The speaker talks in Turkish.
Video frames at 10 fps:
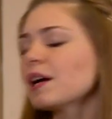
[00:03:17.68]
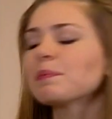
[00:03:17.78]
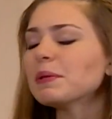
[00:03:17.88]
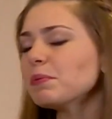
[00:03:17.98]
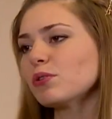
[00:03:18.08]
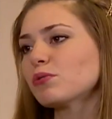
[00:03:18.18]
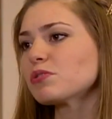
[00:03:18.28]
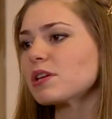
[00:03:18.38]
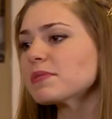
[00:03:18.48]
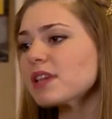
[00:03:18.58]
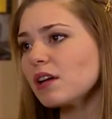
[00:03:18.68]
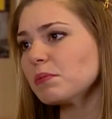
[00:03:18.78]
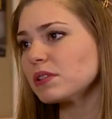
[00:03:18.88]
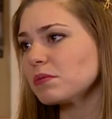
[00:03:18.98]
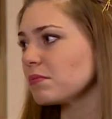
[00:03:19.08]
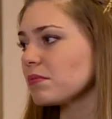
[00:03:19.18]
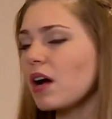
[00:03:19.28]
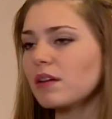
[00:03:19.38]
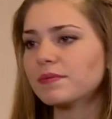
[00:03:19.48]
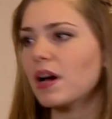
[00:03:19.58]
Ay bilmiyorum Cem saymadım.
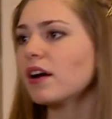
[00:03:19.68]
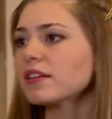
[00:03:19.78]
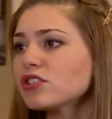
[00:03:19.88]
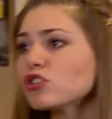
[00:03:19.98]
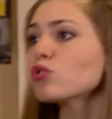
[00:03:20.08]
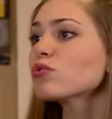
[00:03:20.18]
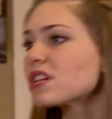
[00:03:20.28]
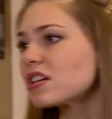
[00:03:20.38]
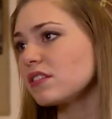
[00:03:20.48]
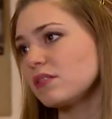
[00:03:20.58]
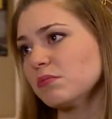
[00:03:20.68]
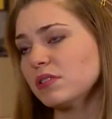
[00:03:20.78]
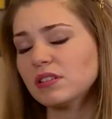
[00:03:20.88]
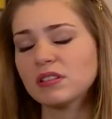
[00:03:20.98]
Ayrıca çok sıkıldım.